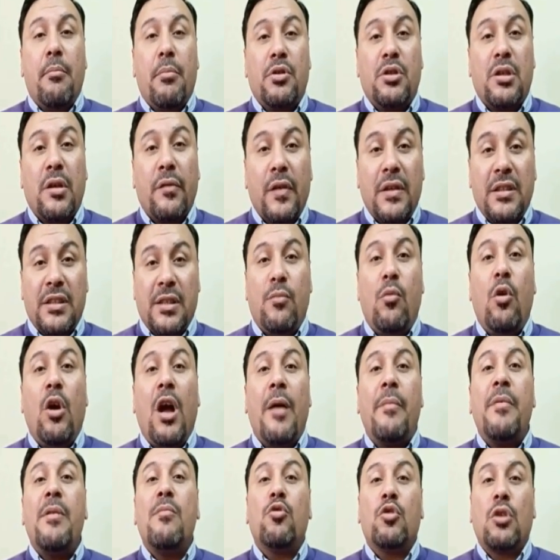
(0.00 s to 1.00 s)
بصفتي
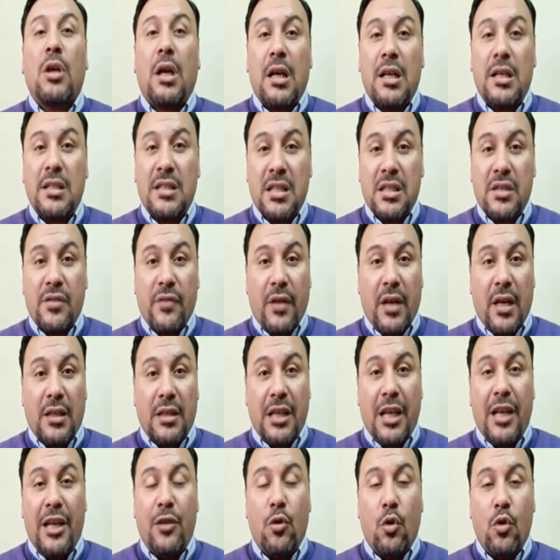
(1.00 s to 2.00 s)
محامي متخصص في
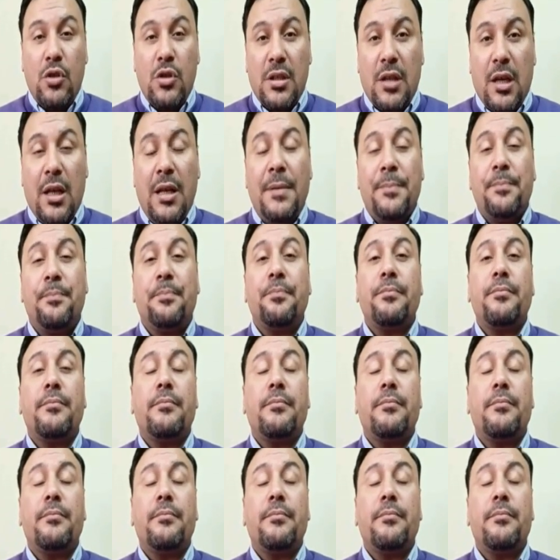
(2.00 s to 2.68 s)
قضايا الاسره